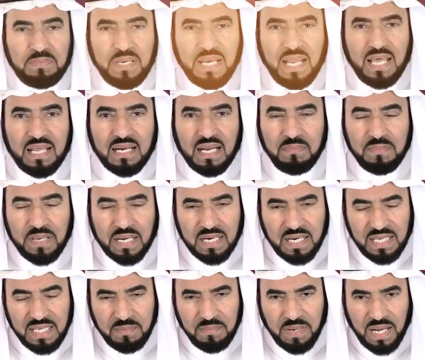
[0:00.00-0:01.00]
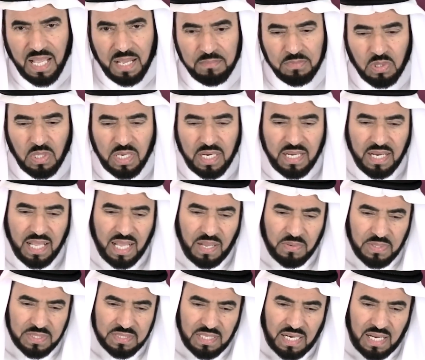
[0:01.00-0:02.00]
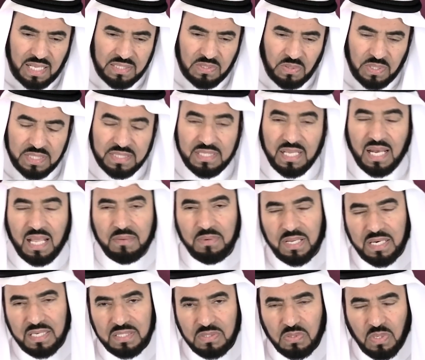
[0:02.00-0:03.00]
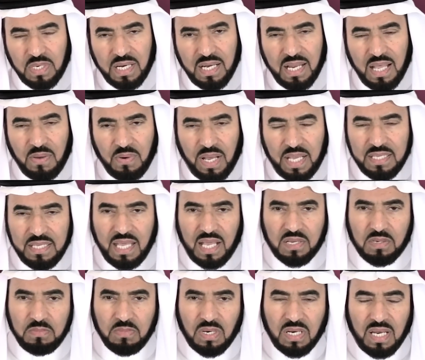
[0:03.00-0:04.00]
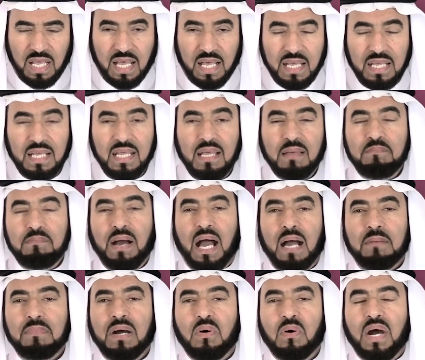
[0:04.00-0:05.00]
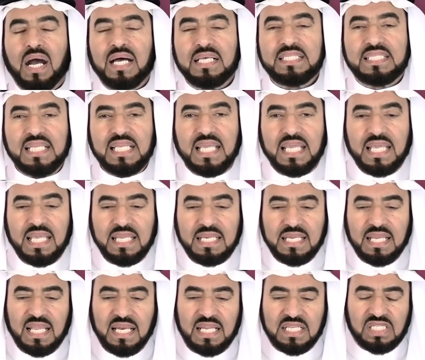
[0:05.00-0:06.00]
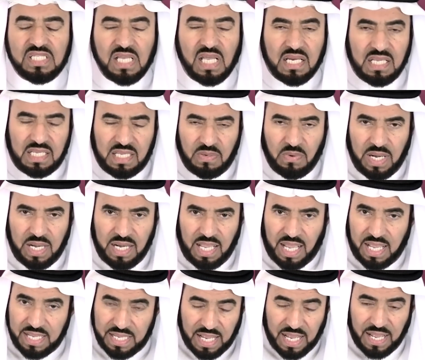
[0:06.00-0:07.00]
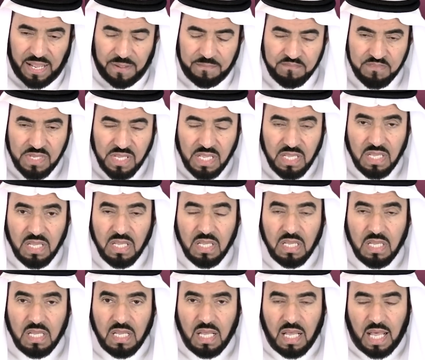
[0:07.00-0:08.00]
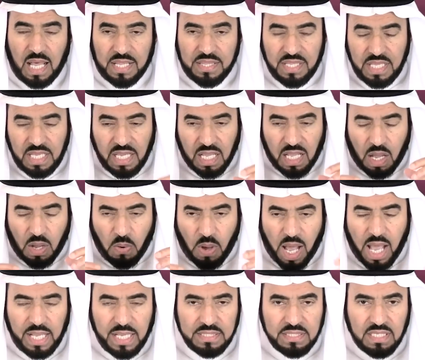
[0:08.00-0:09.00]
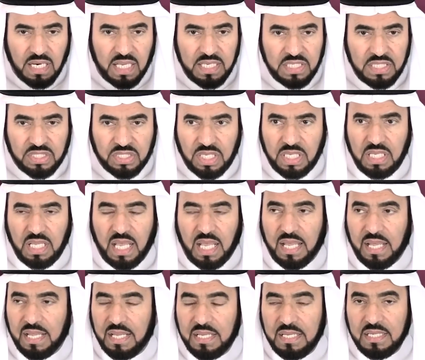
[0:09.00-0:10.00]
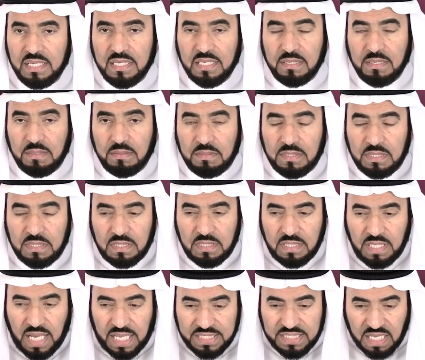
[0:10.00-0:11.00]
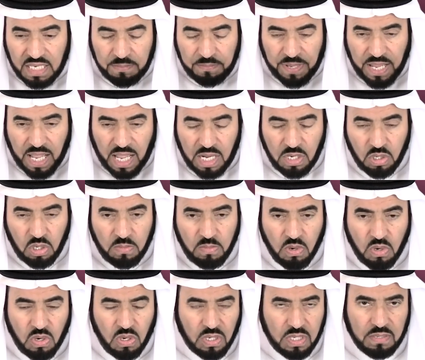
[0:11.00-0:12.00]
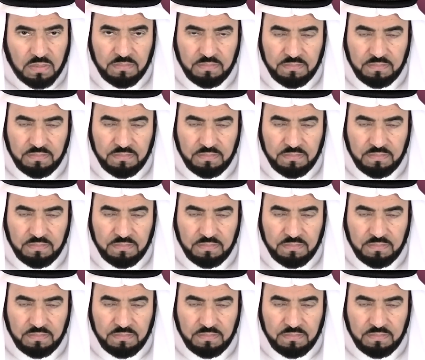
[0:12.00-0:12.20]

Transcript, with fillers: الله الرحمن الرحيم الحمد لله والصلاة والسلام على رسول الله وحياكم الله مع موازين للشرع والحياة هذه قواعد رئيسية نزن بها الأمور